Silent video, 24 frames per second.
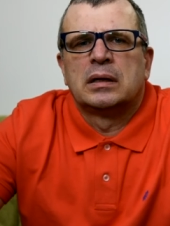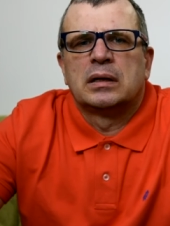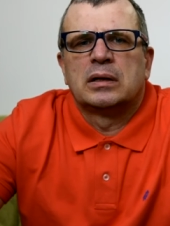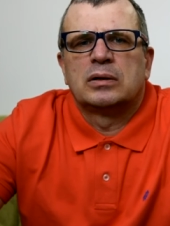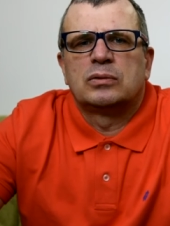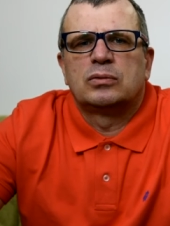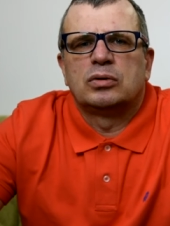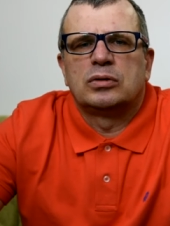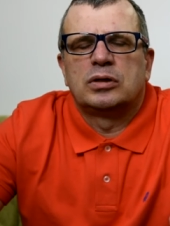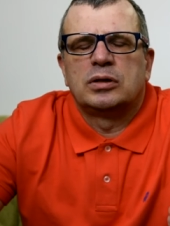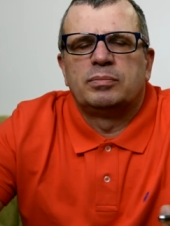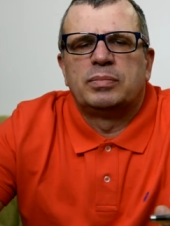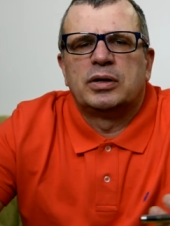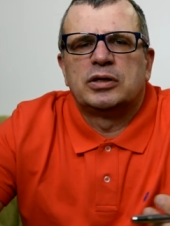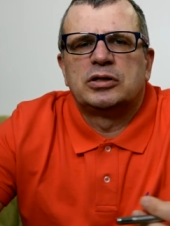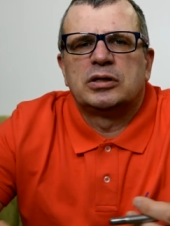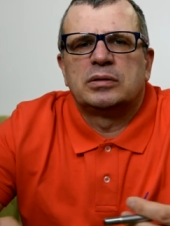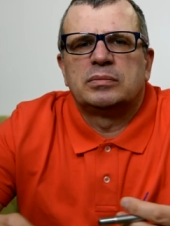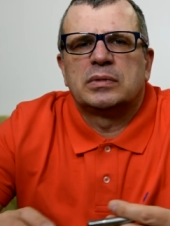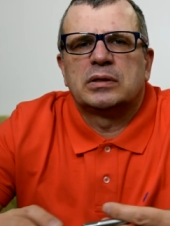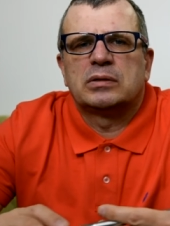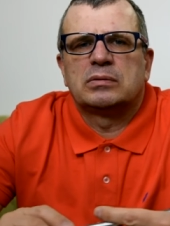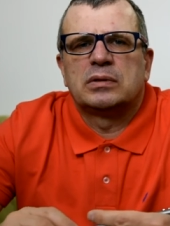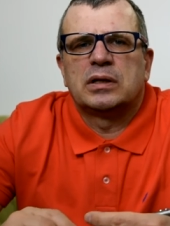który
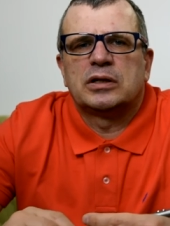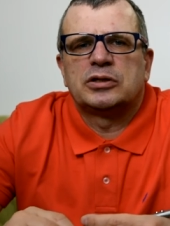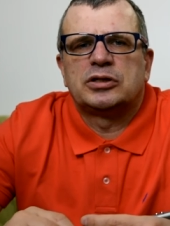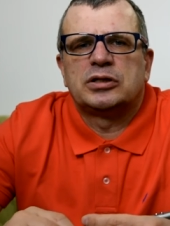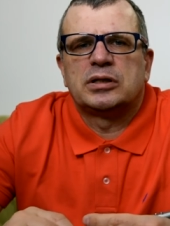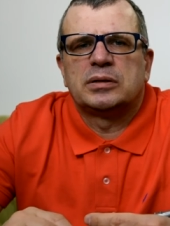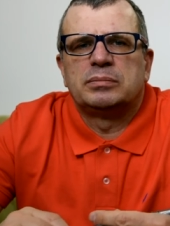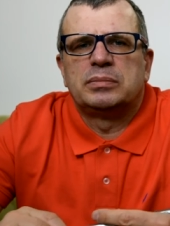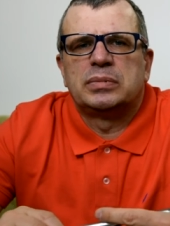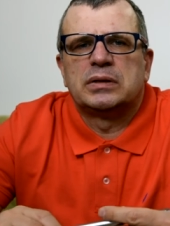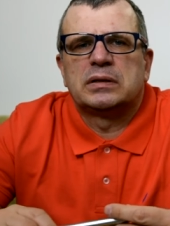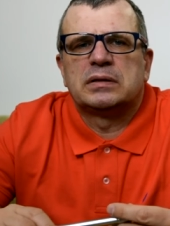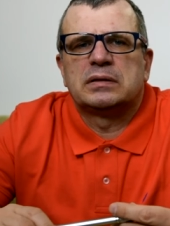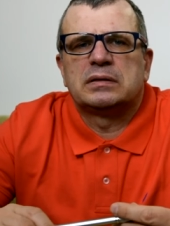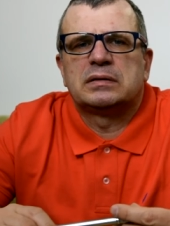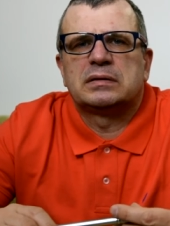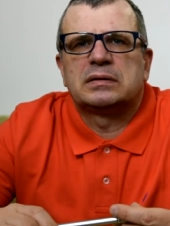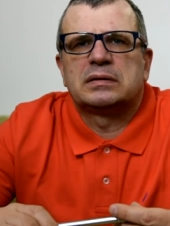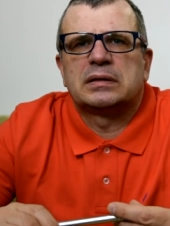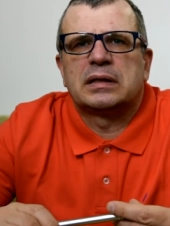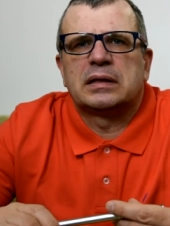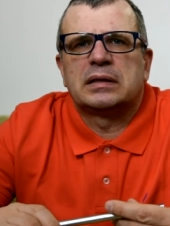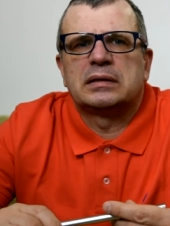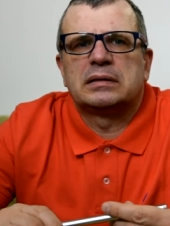będzie miał dla Ciebie
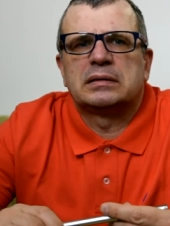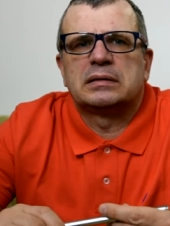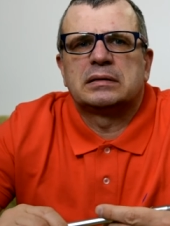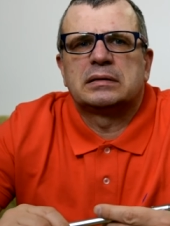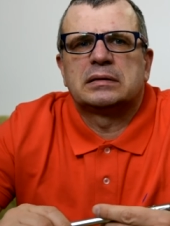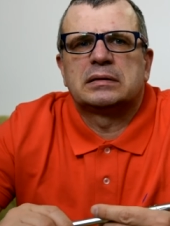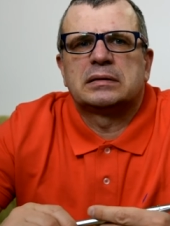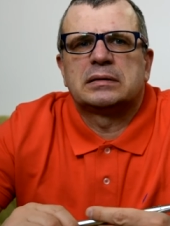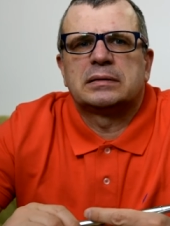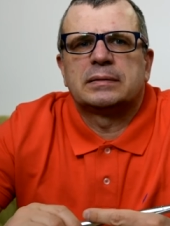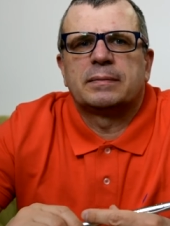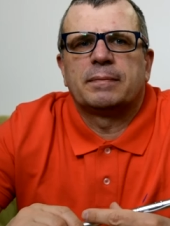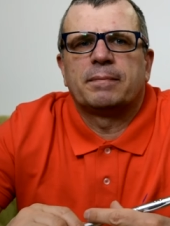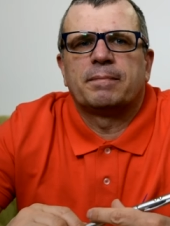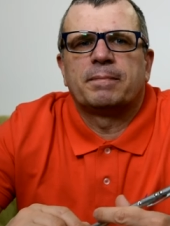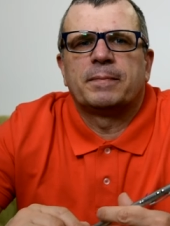sens.